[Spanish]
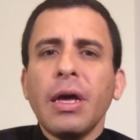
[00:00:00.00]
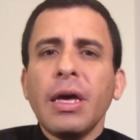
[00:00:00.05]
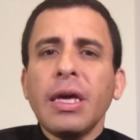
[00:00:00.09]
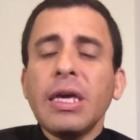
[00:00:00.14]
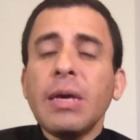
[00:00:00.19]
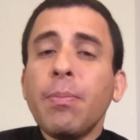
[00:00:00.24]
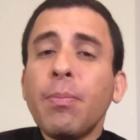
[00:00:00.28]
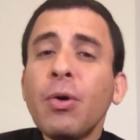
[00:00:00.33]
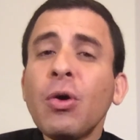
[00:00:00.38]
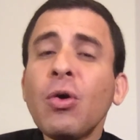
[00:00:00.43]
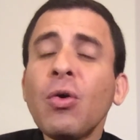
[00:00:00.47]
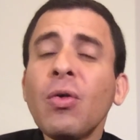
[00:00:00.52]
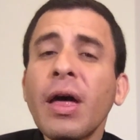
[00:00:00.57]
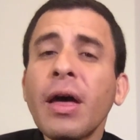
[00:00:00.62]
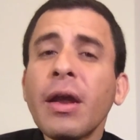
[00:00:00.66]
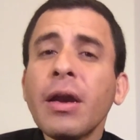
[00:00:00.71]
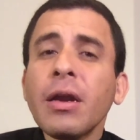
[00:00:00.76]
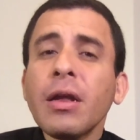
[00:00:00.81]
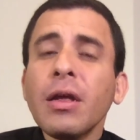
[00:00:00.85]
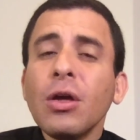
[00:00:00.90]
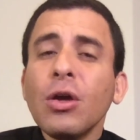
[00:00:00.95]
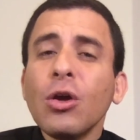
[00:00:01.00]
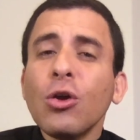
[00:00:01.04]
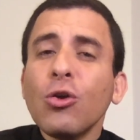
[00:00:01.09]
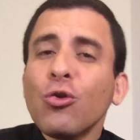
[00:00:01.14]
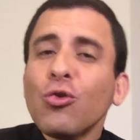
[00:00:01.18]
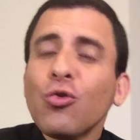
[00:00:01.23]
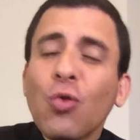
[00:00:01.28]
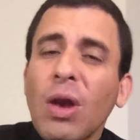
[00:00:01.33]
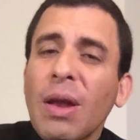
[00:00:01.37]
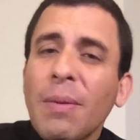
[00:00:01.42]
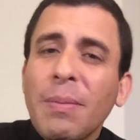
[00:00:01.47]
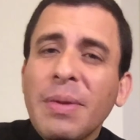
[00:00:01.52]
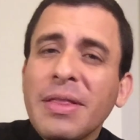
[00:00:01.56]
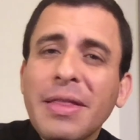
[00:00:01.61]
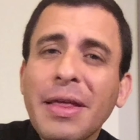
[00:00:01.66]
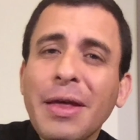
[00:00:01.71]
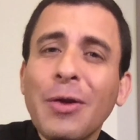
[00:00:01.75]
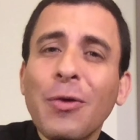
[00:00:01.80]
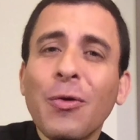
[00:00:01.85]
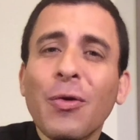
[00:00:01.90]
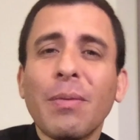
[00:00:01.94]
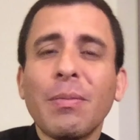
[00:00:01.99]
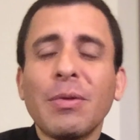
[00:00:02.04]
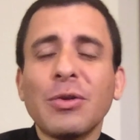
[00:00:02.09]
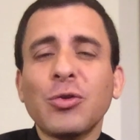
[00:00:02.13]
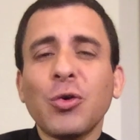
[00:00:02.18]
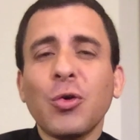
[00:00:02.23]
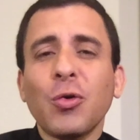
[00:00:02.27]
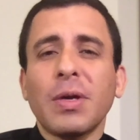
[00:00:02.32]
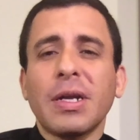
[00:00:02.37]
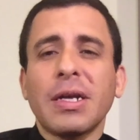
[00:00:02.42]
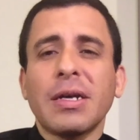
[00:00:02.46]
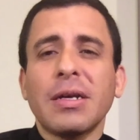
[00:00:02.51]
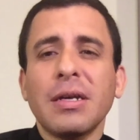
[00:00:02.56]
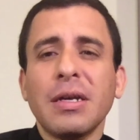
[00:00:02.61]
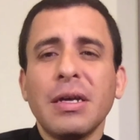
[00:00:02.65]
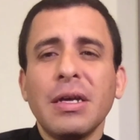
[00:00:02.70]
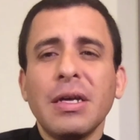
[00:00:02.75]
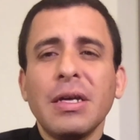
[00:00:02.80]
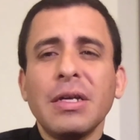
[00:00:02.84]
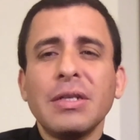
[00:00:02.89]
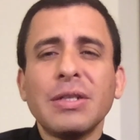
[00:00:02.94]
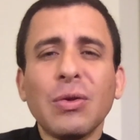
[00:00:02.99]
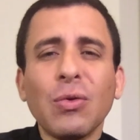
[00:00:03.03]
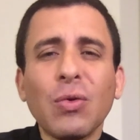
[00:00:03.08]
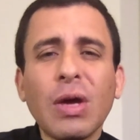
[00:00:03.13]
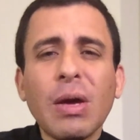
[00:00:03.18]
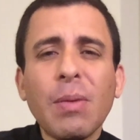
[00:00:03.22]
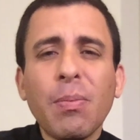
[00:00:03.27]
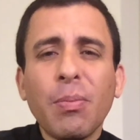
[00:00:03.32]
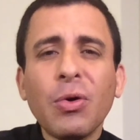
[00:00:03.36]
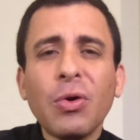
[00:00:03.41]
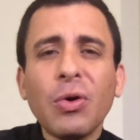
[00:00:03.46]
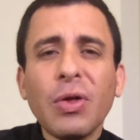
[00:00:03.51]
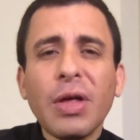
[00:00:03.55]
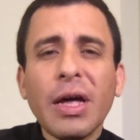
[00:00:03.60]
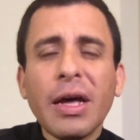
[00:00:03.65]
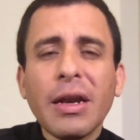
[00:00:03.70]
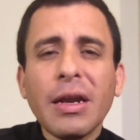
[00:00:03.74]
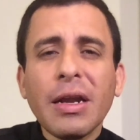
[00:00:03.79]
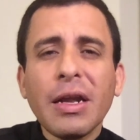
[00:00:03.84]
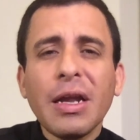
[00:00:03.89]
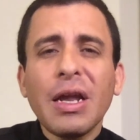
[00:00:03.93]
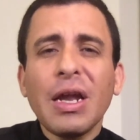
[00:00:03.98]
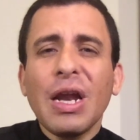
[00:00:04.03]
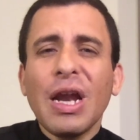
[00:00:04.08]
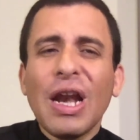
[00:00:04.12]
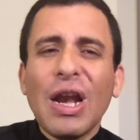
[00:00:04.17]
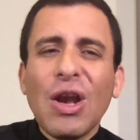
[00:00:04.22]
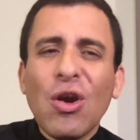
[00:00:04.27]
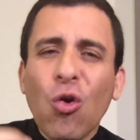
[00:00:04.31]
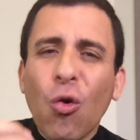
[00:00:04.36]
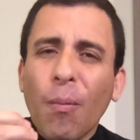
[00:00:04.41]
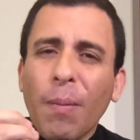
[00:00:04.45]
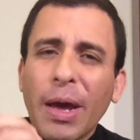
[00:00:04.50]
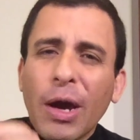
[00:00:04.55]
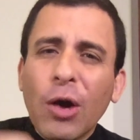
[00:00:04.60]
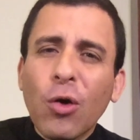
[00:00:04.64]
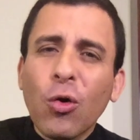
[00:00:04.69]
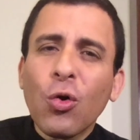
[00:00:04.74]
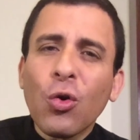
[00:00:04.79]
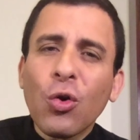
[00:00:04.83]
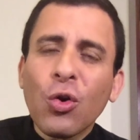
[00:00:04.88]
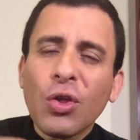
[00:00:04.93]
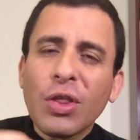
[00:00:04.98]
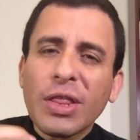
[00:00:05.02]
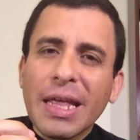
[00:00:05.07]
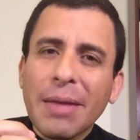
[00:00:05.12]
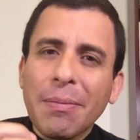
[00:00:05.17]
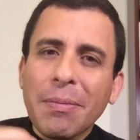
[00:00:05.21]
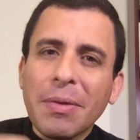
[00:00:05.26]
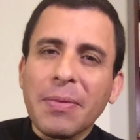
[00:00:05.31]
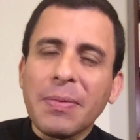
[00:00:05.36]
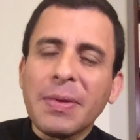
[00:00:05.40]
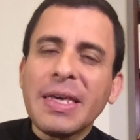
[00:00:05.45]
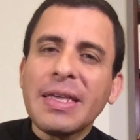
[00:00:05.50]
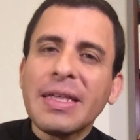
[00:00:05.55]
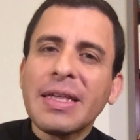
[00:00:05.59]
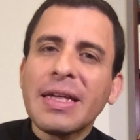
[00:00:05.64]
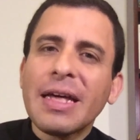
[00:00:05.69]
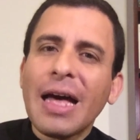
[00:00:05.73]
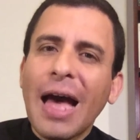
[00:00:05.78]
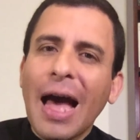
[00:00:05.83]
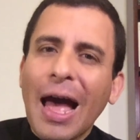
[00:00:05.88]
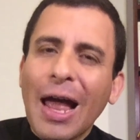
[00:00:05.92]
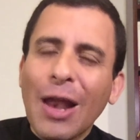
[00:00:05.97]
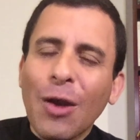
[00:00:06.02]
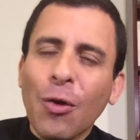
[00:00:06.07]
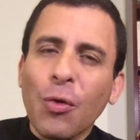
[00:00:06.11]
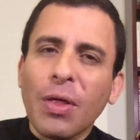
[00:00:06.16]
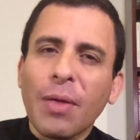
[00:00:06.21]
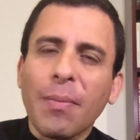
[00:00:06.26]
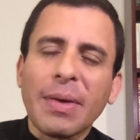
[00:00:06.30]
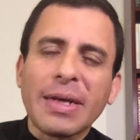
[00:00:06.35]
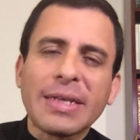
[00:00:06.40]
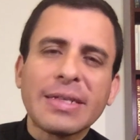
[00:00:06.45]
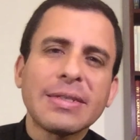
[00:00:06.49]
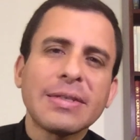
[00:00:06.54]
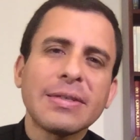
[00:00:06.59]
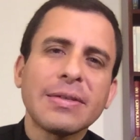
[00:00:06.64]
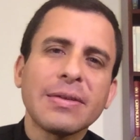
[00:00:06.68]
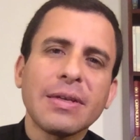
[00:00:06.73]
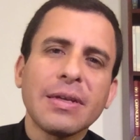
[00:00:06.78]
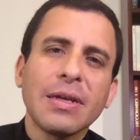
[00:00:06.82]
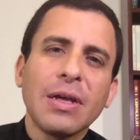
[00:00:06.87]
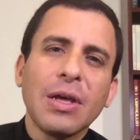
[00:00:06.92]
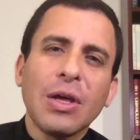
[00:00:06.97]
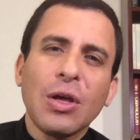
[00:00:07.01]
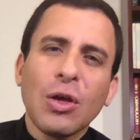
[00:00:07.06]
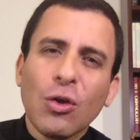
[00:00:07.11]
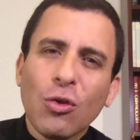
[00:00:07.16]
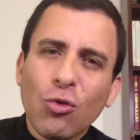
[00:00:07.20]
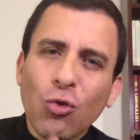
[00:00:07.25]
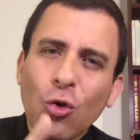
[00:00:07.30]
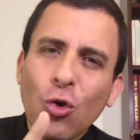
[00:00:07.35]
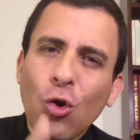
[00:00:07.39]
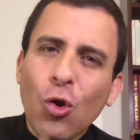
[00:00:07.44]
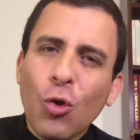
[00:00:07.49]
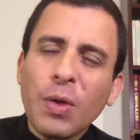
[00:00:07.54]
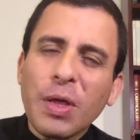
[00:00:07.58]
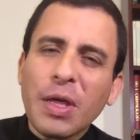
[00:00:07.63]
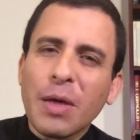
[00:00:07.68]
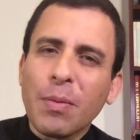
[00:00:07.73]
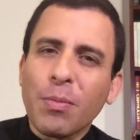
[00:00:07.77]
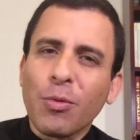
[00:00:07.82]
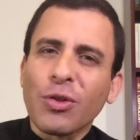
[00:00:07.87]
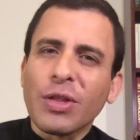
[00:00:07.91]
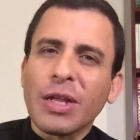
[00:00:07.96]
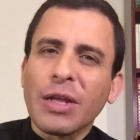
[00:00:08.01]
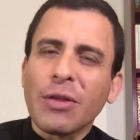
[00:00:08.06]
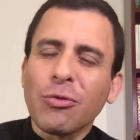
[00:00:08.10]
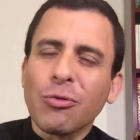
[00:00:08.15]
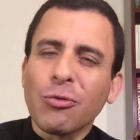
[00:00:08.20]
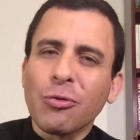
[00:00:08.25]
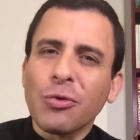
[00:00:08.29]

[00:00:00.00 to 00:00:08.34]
Y puedo dar no solamente de lo que me sobra, sino que puedo dar lo mejor de mi vida a los demás. No lo olvides, por tanto.